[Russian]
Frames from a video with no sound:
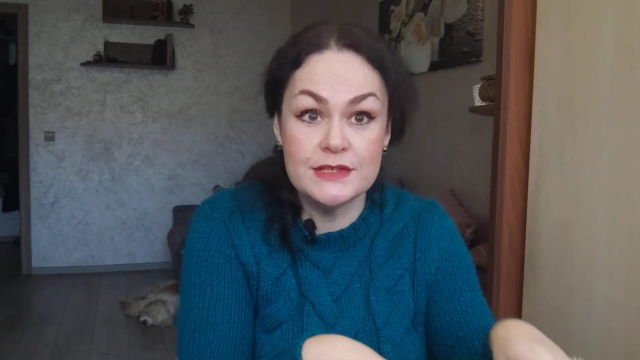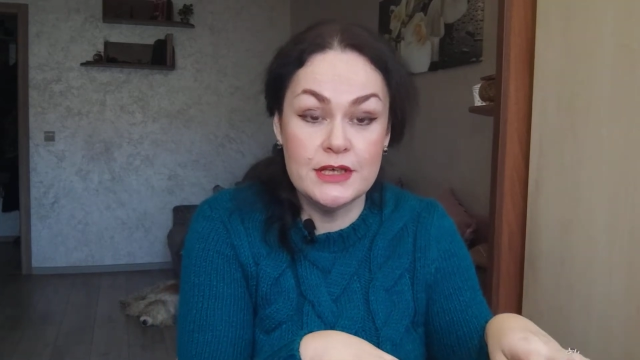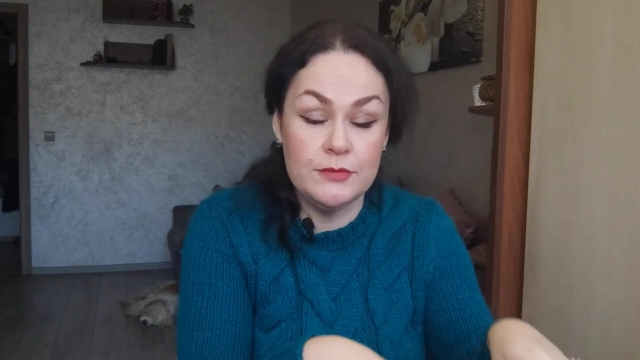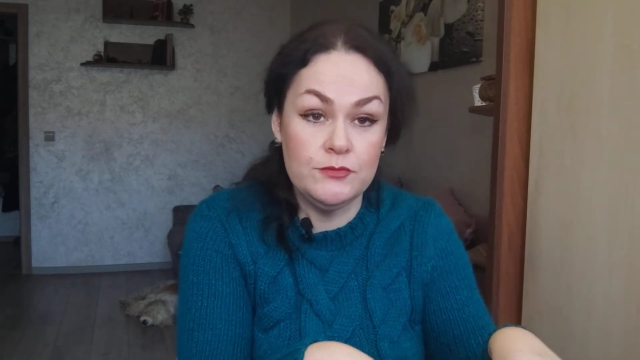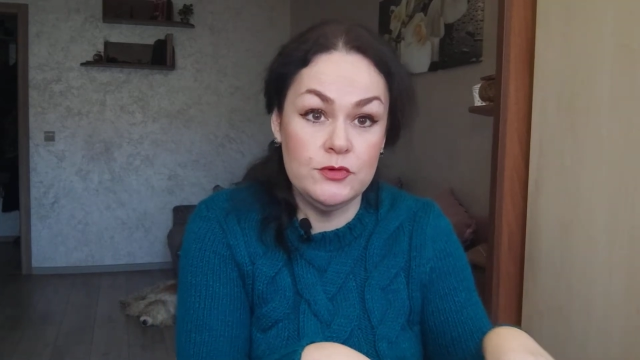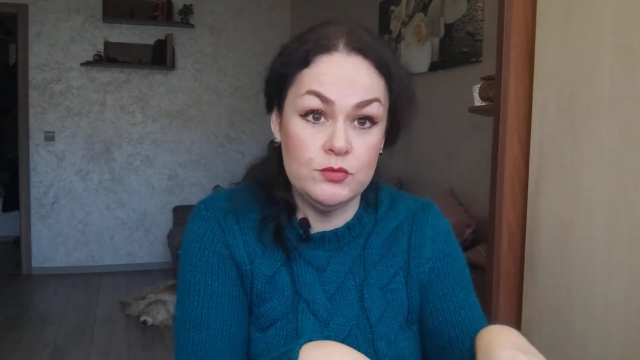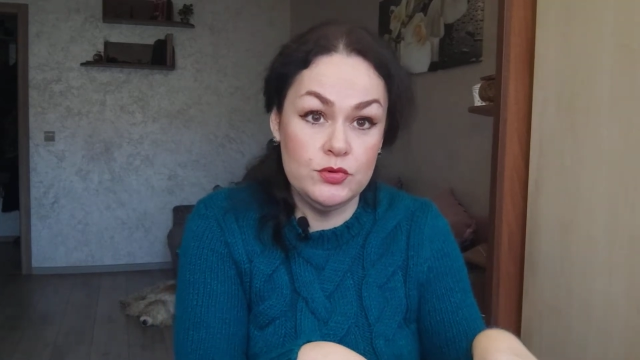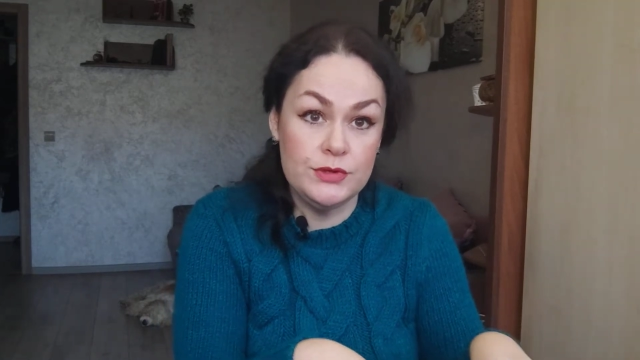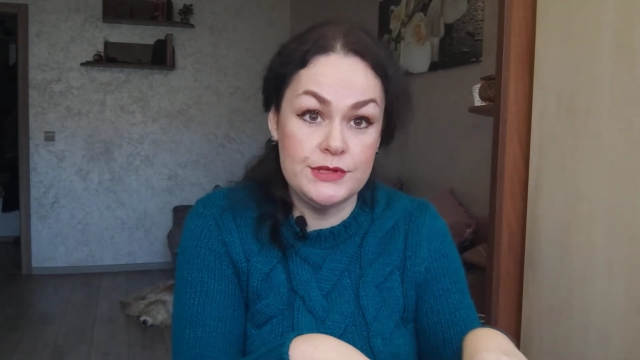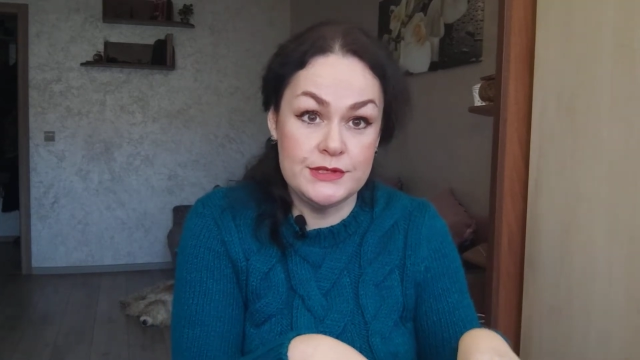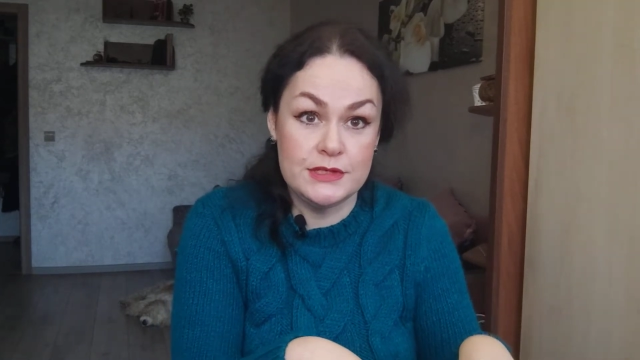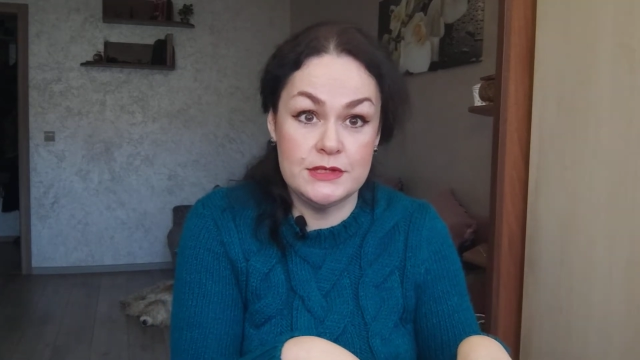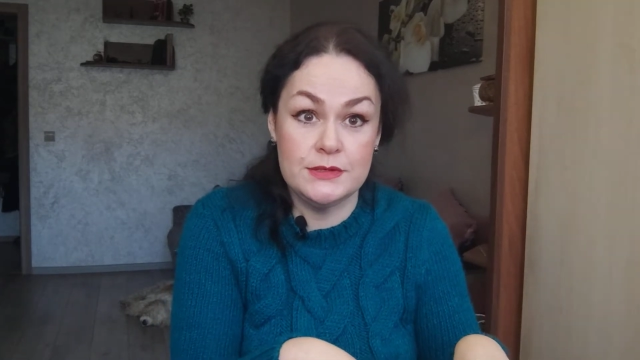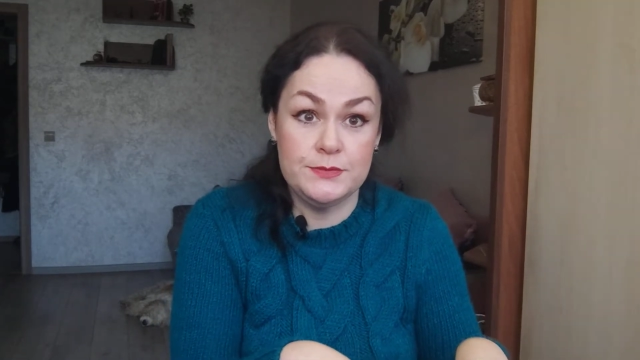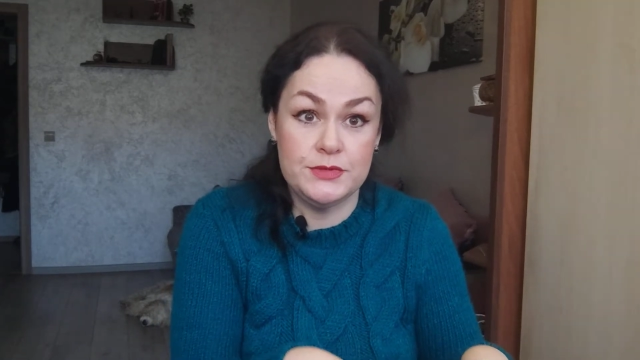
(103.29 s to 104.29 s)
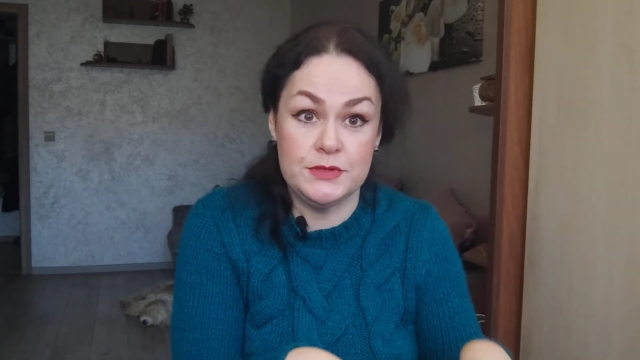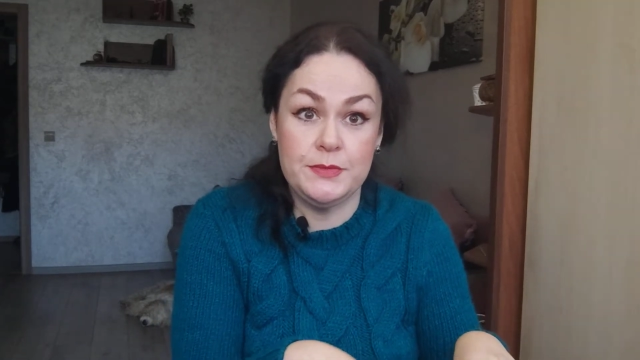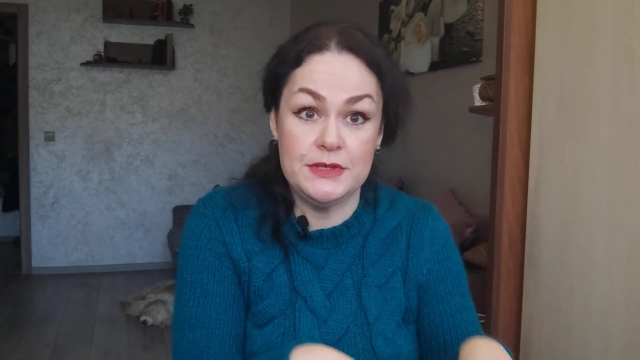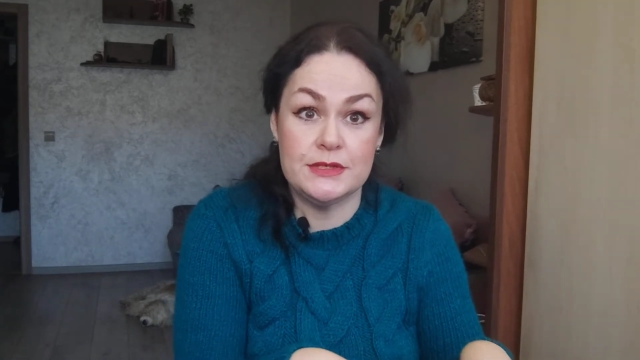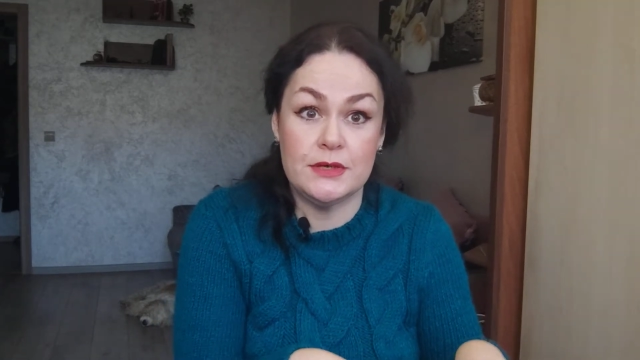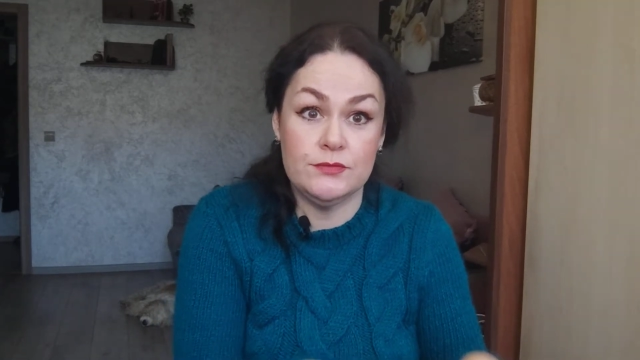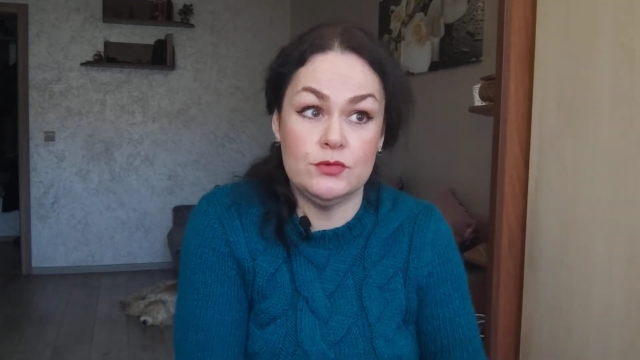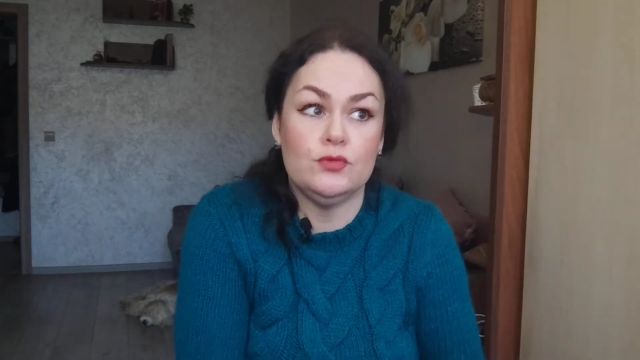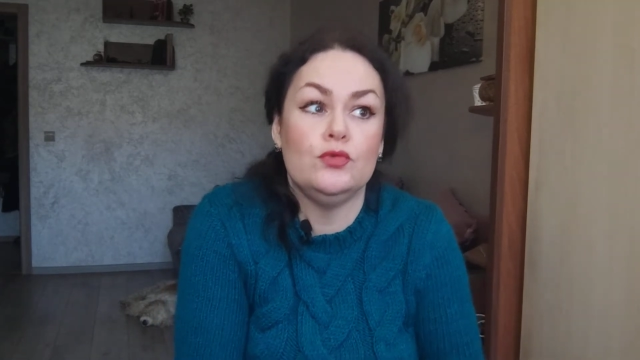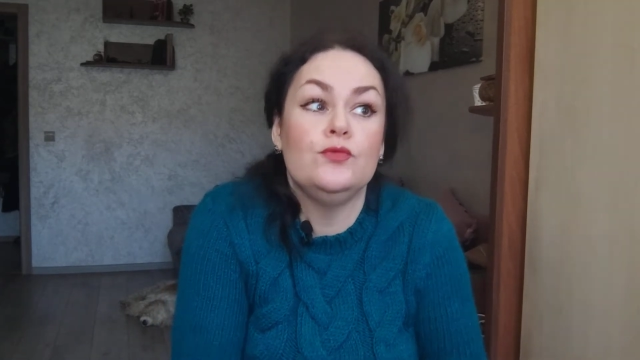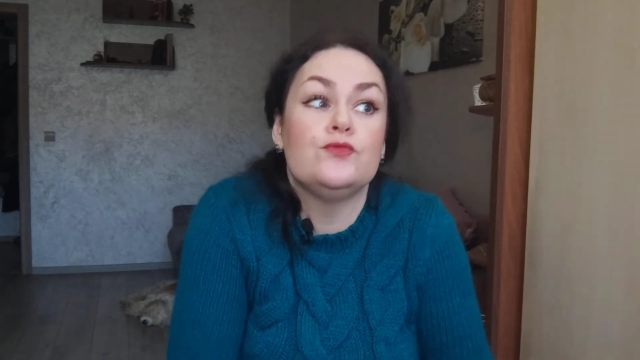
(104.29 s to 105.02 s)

с кем вы будете себя сравнивать.